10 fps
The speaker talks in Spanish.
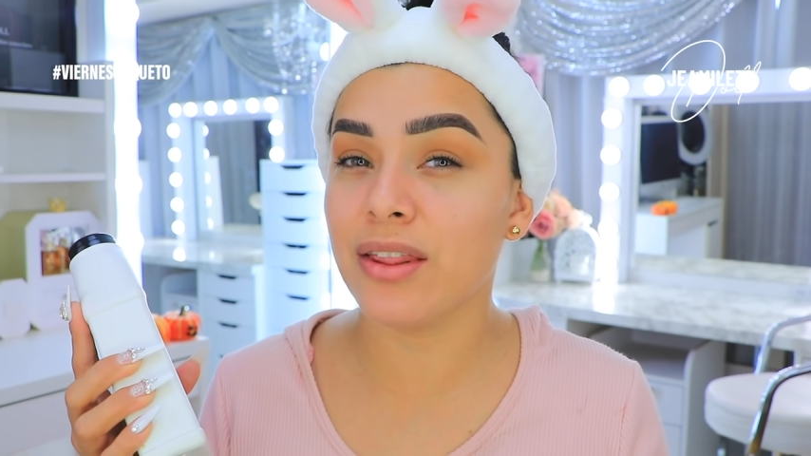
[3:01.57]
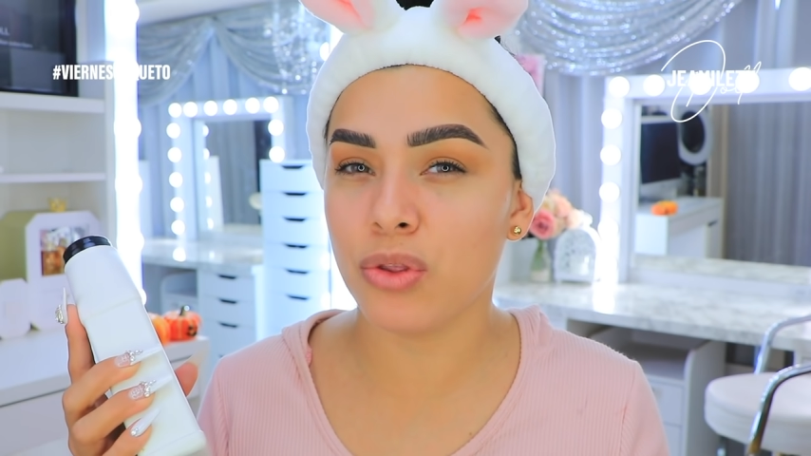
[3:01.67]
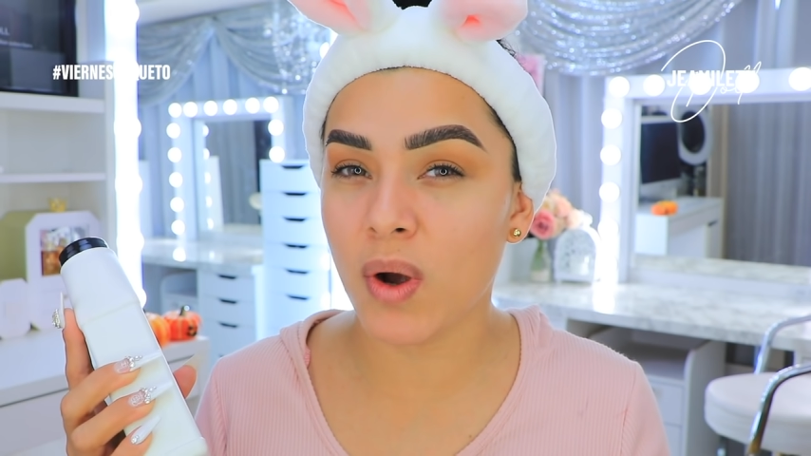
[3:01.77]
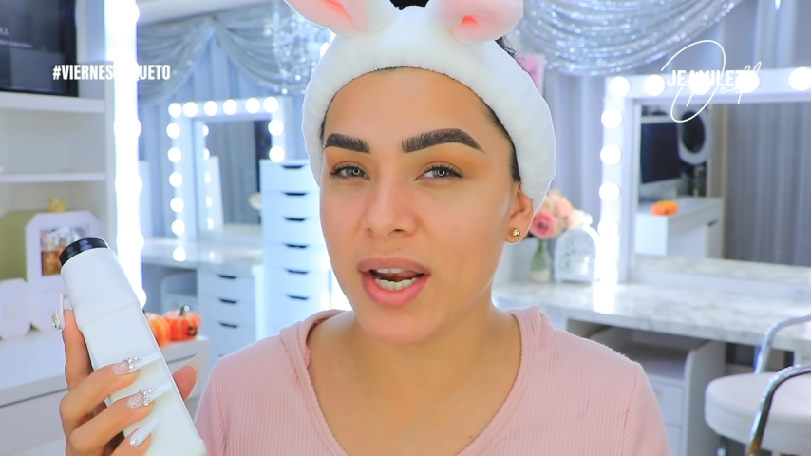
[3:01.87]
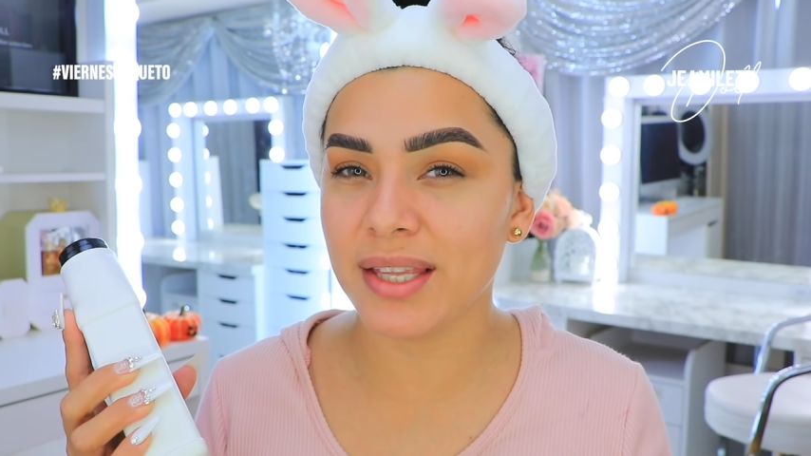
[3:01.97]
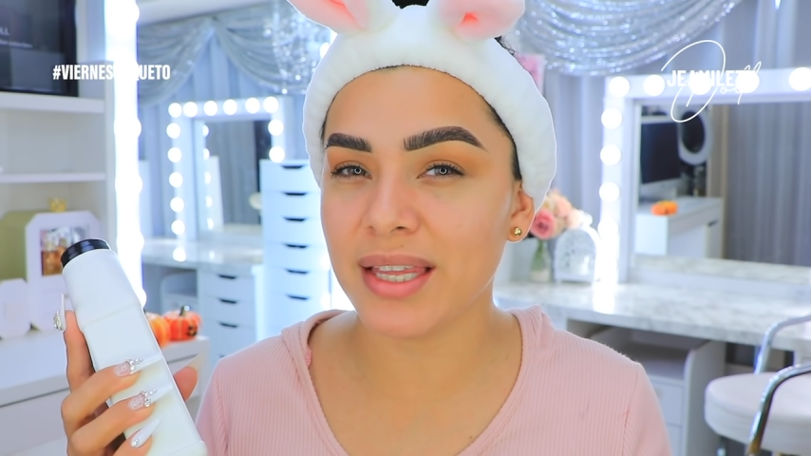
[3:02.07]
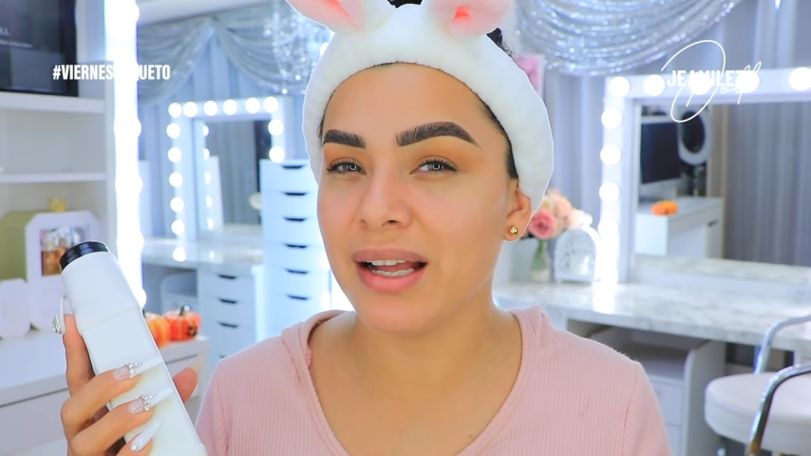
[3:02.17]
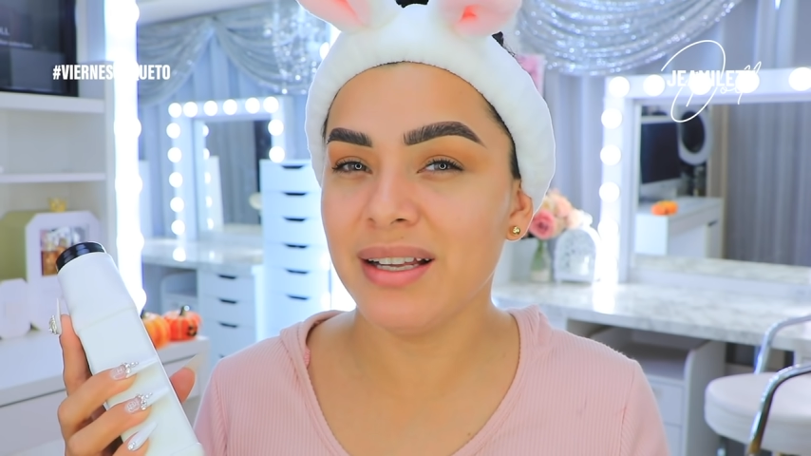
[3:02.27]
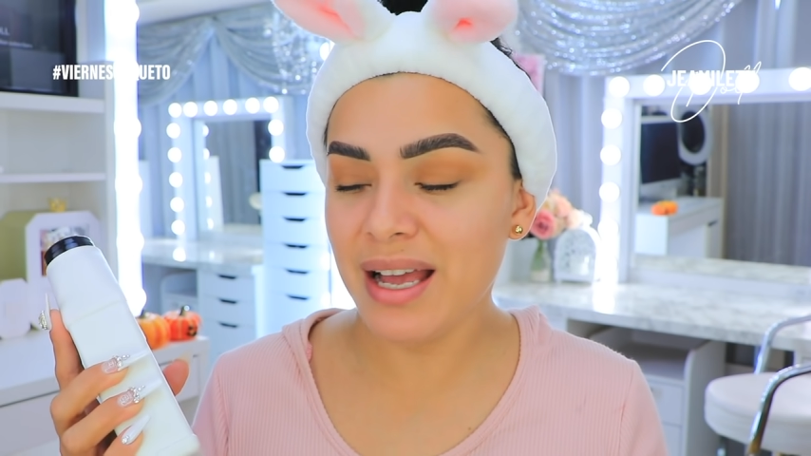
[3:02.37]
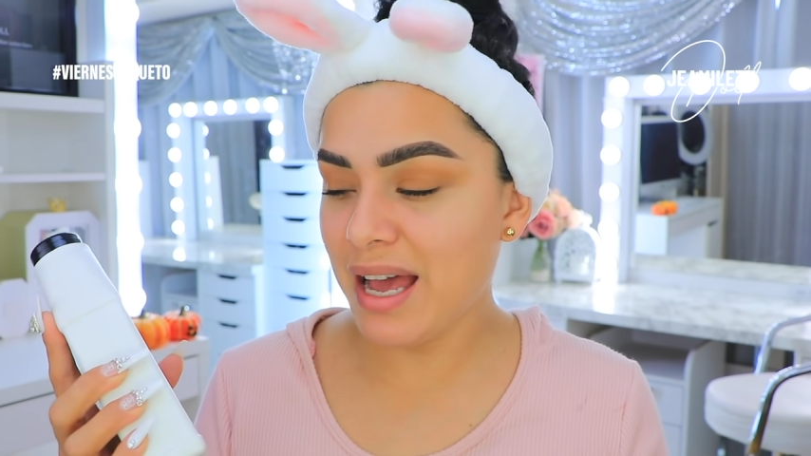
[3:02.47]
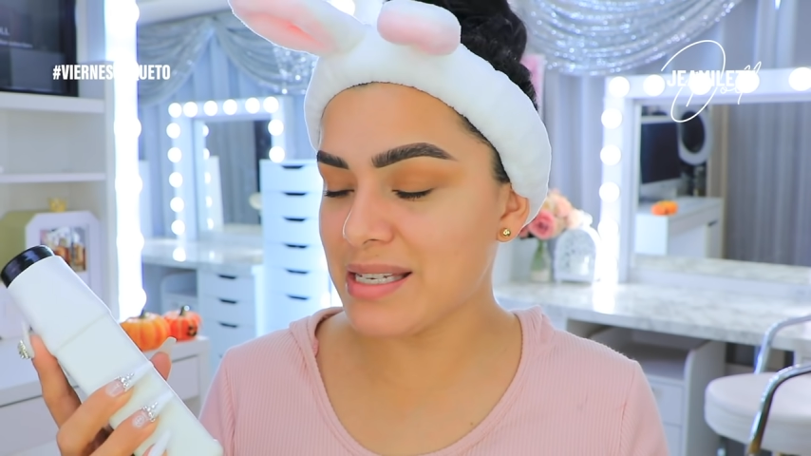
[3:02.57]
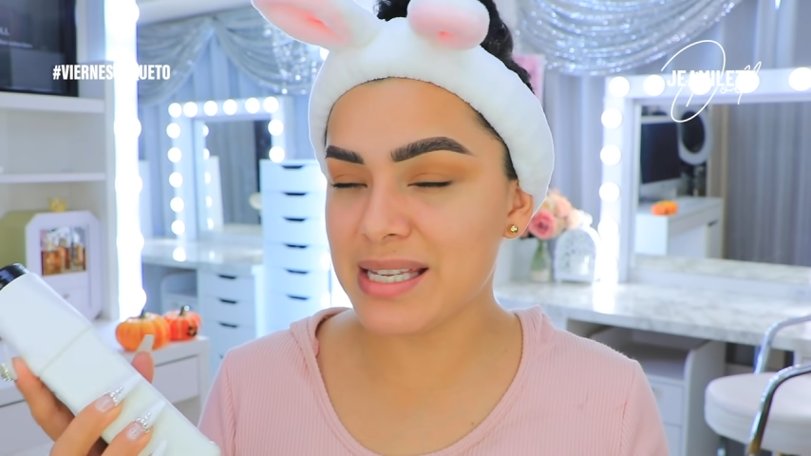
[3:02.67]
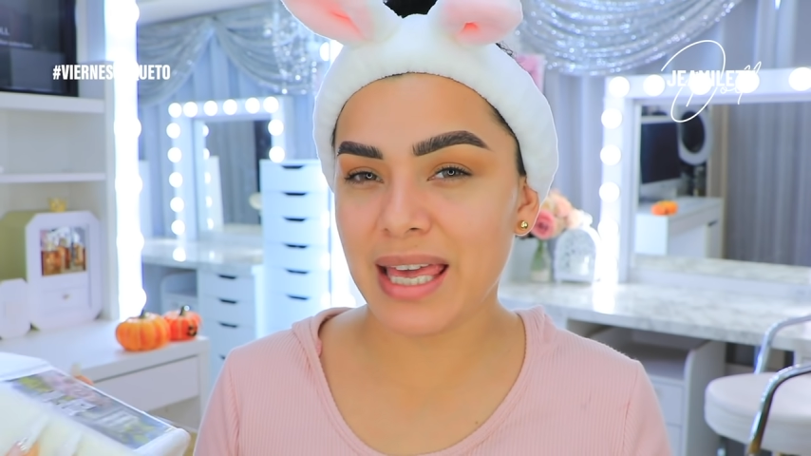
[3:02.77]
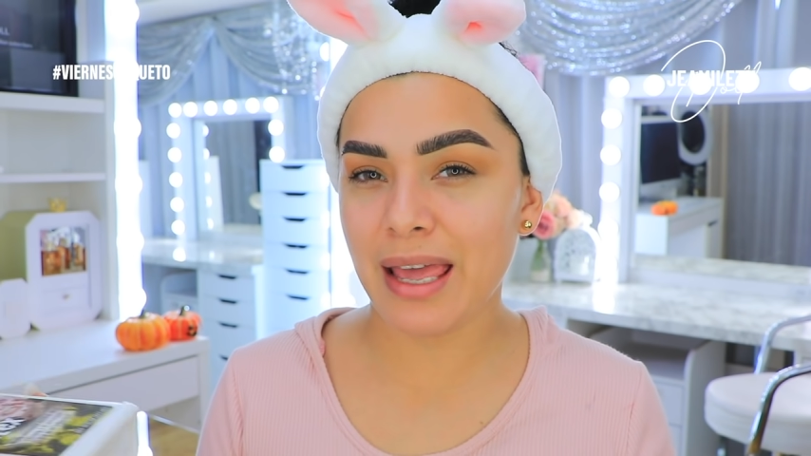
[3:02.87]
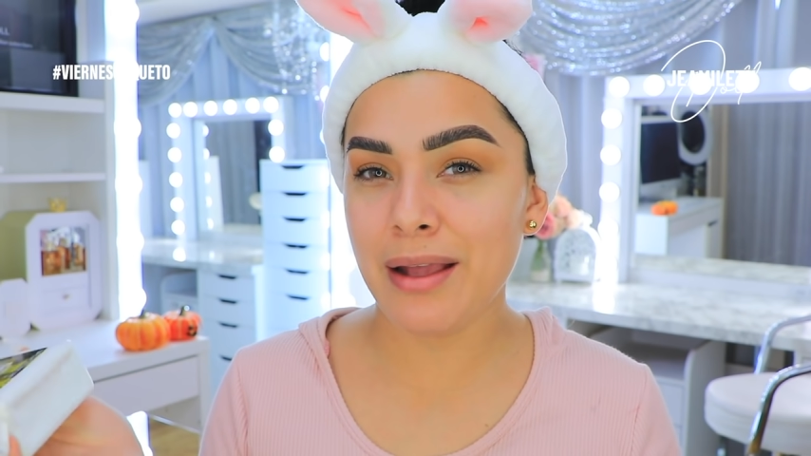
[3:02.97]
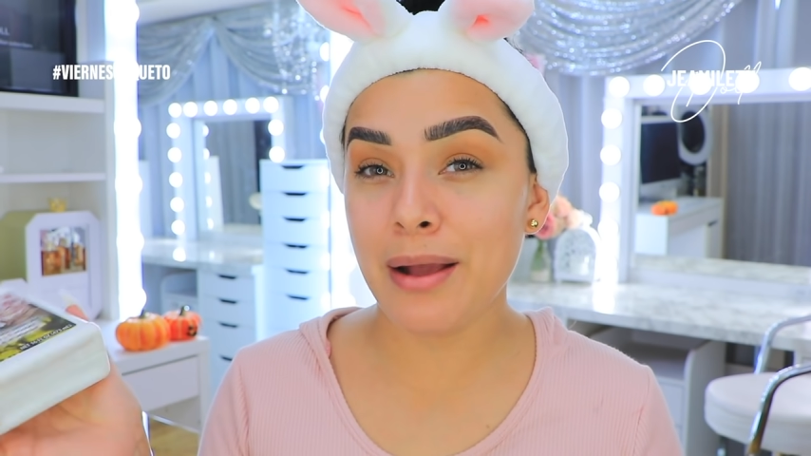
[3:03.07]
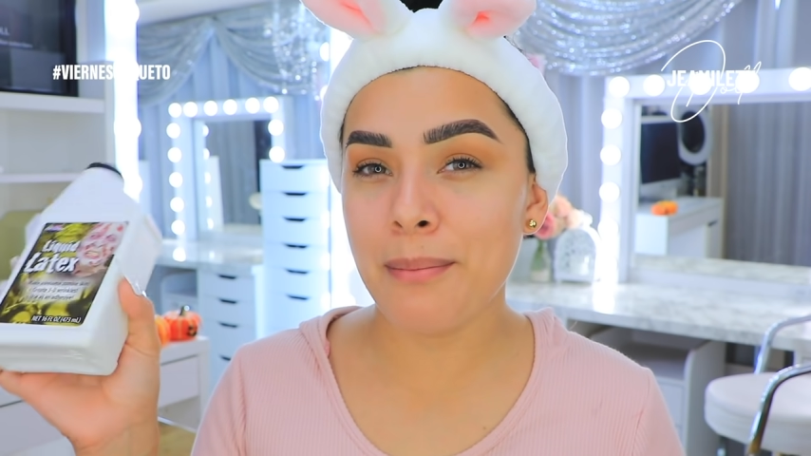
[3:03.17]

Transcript: en tu carita. Así que